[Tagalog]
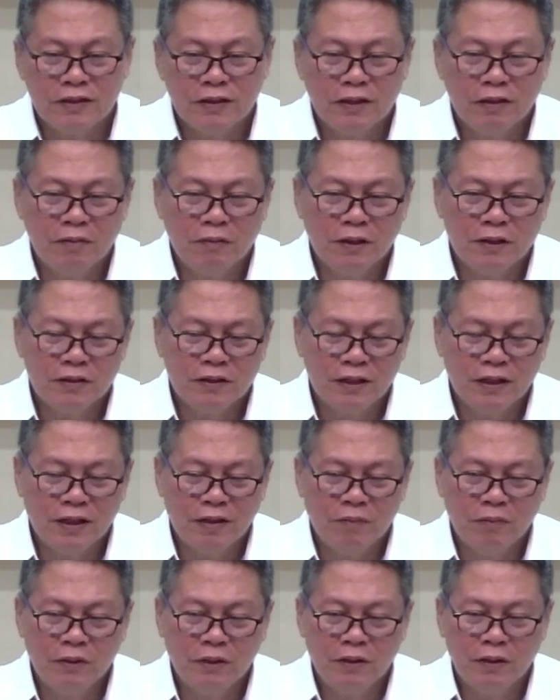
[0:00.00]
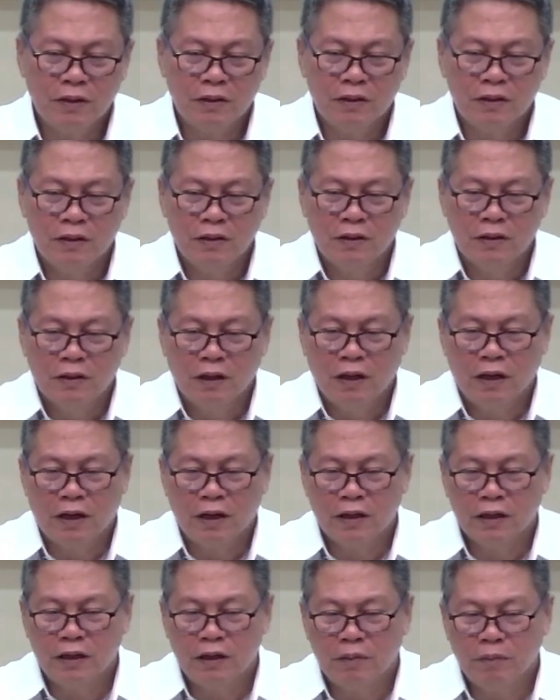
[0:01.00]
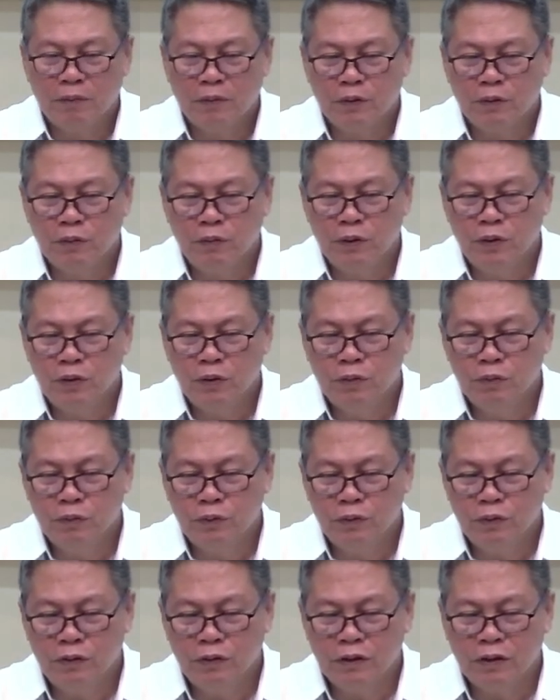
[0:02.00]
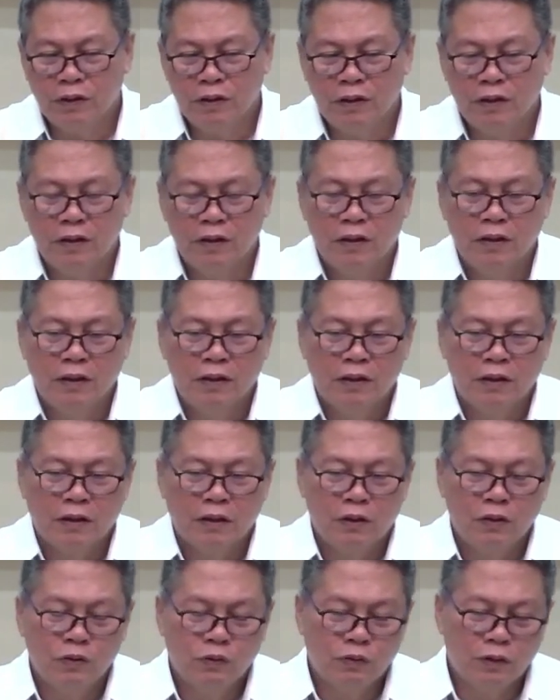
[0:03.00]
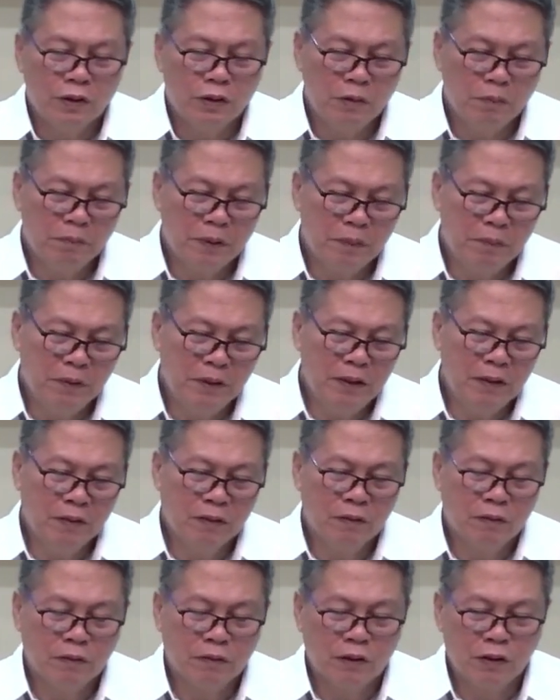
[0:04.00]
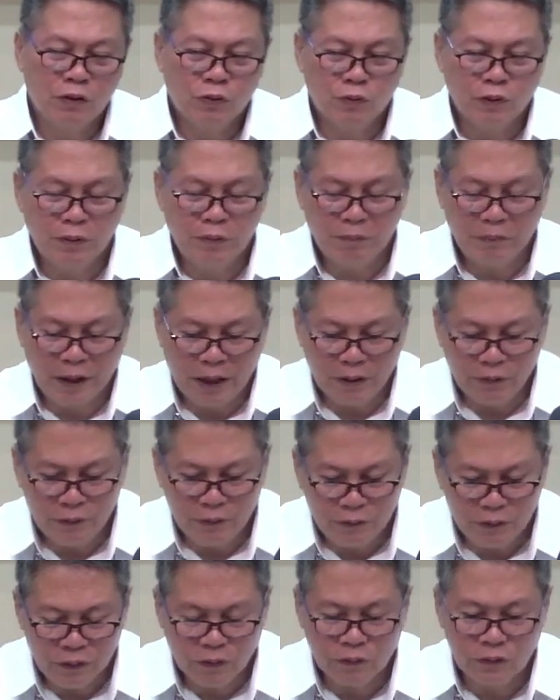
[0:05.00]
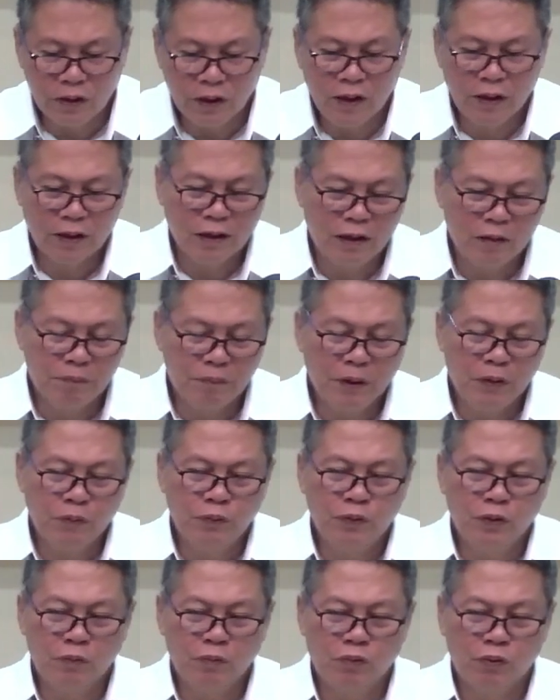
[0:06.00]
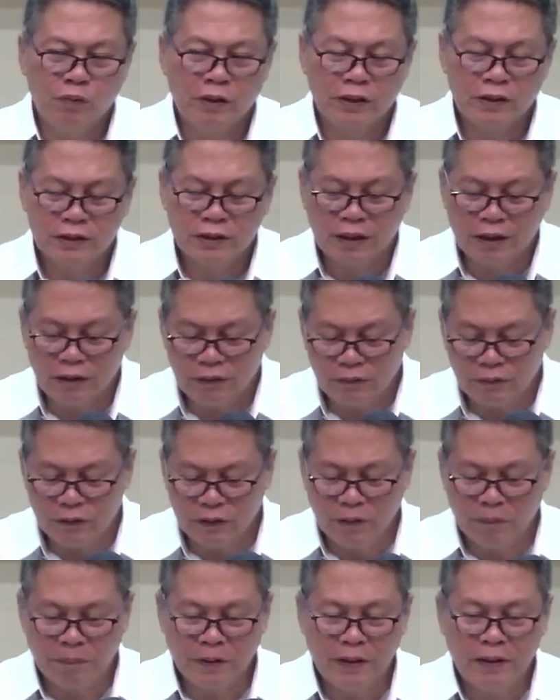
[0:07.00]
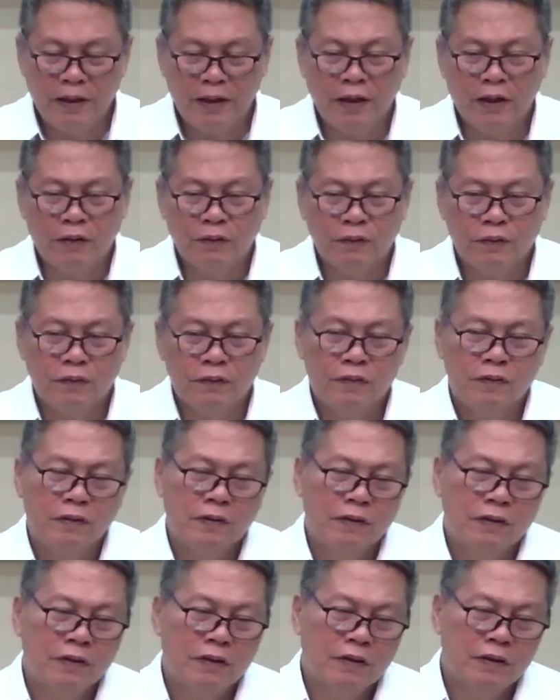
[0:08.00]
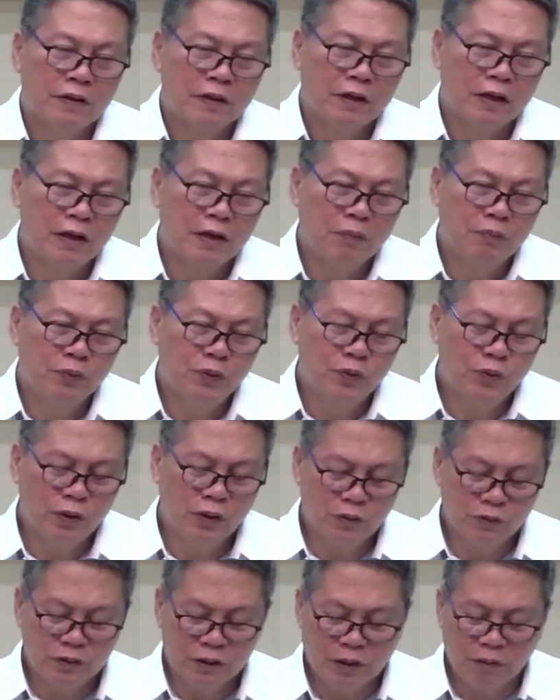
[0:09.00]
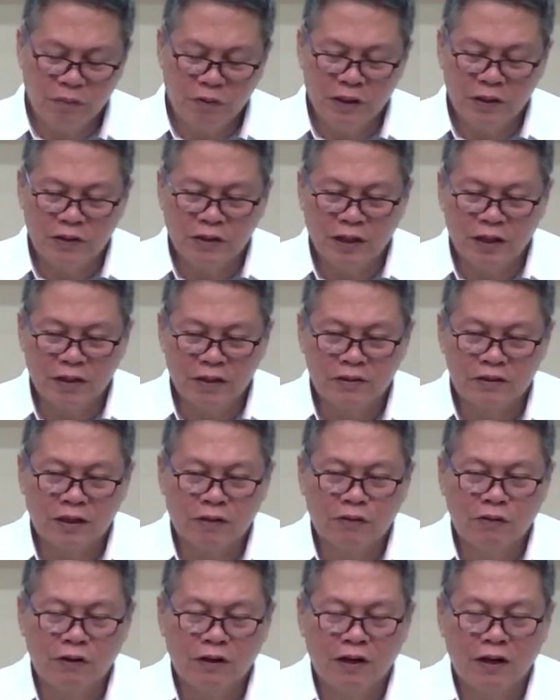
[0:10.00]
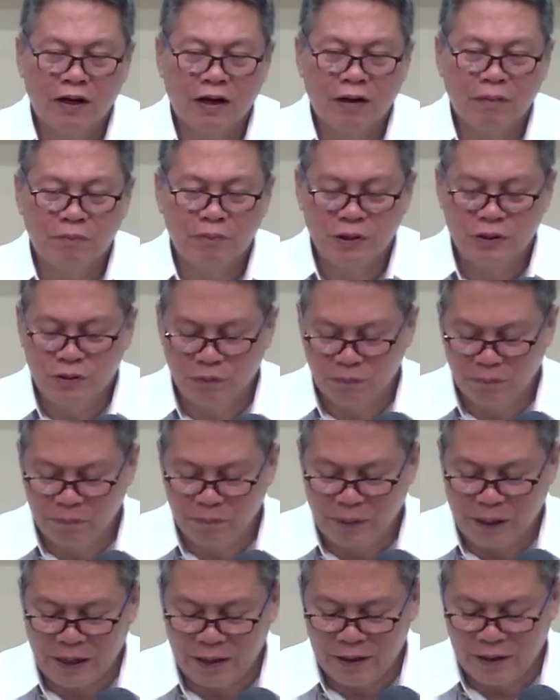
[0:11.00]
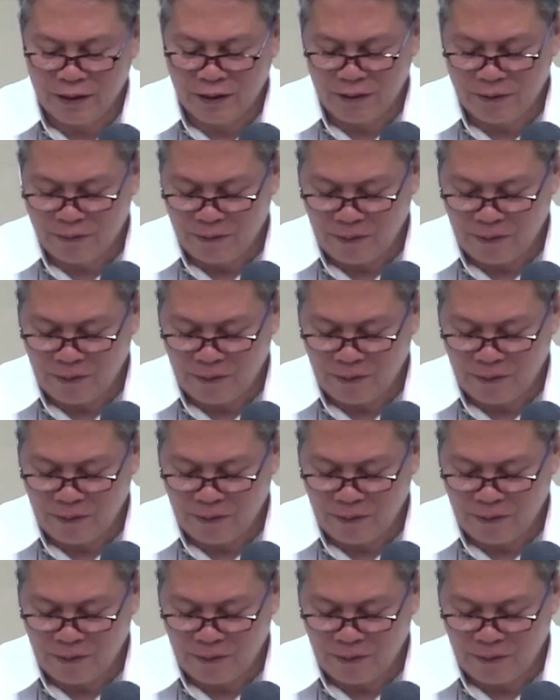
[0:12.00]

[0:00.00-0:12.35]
Jeremiah? Sinabi niya, lagi na po ako binubuli. Kinukuha yung papel ko, kinukuha yung baon ko, tinanggal pa yung puwan, bumagsak ako, napaya ako. Kaya napuno ako, sabi niya, sinaksak ko ng lapis yung paa niya.